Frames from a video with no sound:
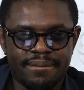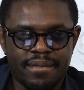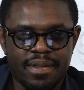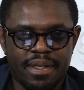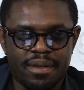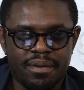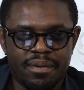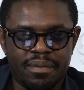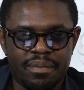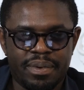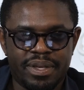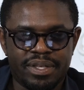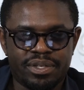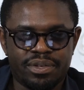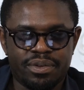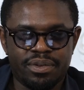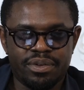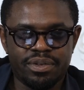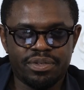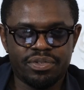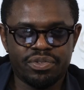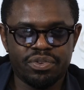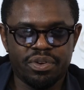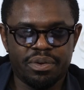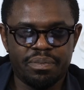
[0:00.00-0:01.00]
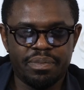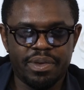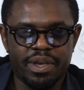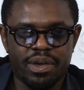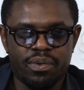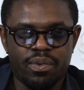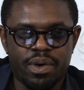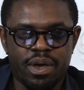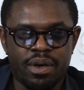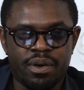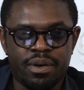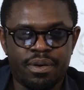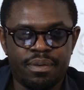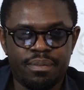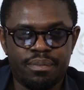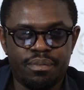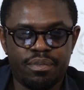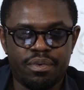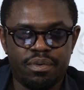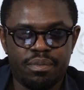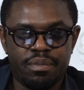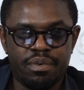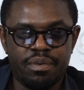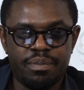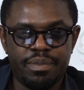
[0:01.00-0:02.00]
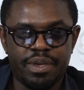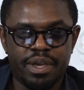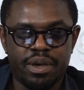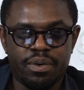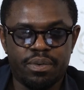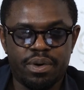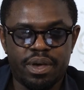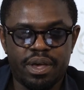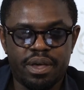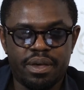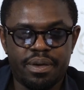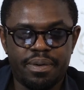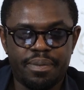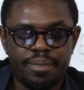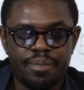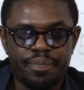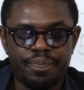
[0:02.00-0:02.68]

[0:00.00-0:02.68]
On bascule sur Miroir, mon beau miroir.